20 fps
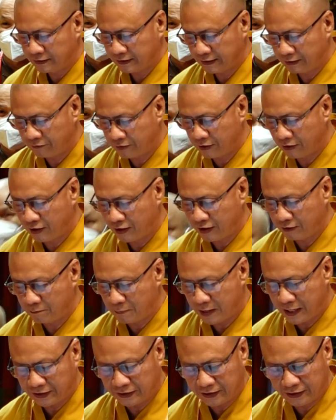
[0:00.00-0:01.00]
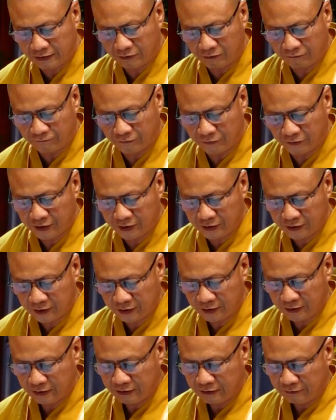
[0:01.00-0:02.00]
Theo đó, Ban điều phối
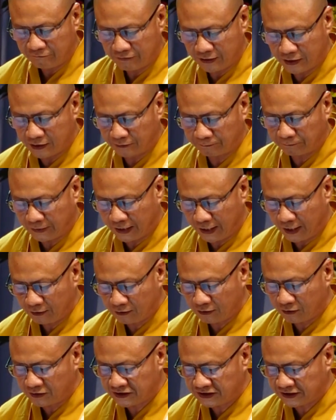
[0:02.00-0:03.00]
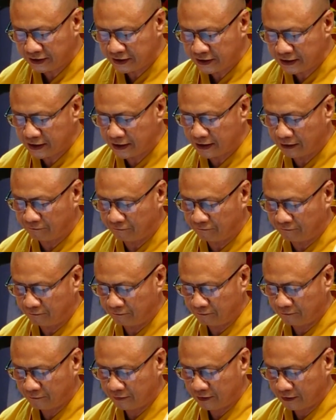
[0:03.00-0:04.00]
và hợp tác có trách nhiệm
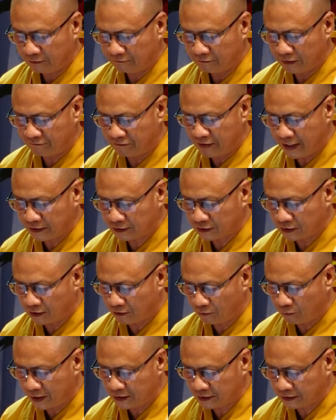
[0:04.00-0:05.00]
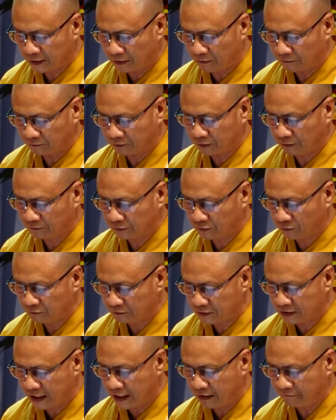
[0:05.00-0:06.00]
và vai trò quan trọng trong
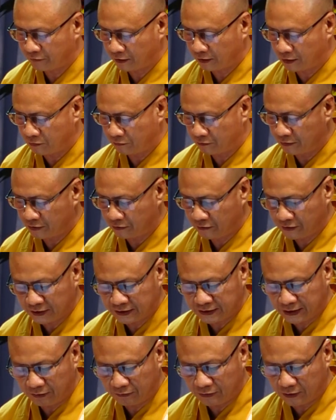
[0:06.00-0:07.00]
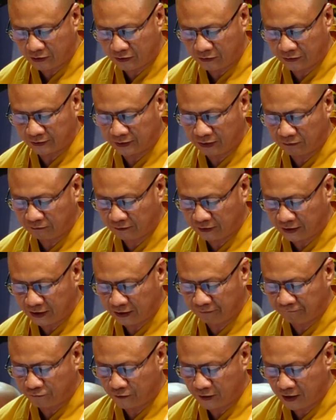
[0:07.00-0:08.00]
trung gian và cầu nối trao đổi thông
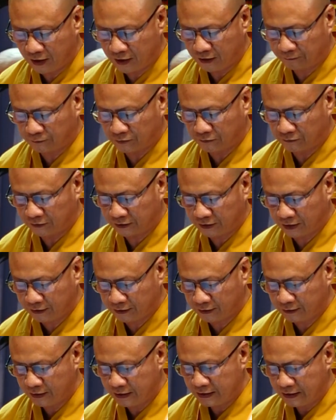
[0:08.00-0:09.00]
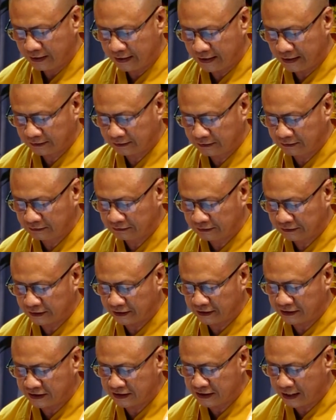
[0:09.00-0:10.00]
tin phối hợp tổ chức các chương
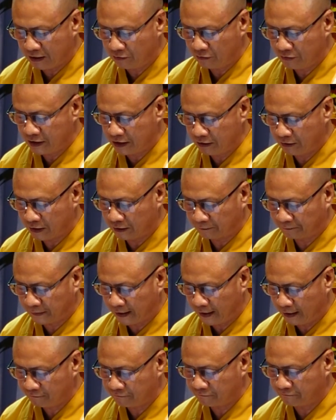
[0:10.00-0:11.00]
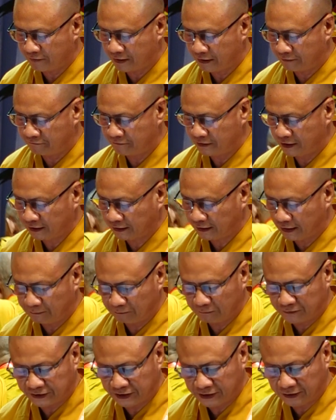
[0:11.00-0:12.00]
trình giao lưu hợp tác và viếng
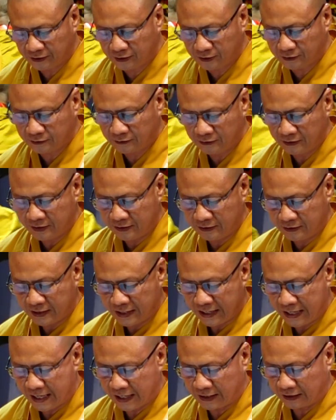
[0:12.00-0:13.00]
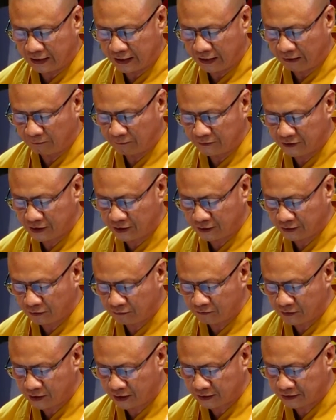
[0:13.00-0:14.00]
thăm chính thức hàng năm giữa
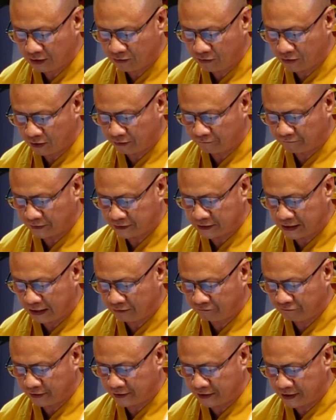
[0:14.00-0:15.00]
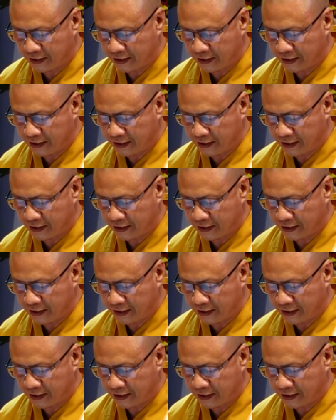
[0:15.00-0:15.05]
Trung ương Giáo hội Phật giáo Việt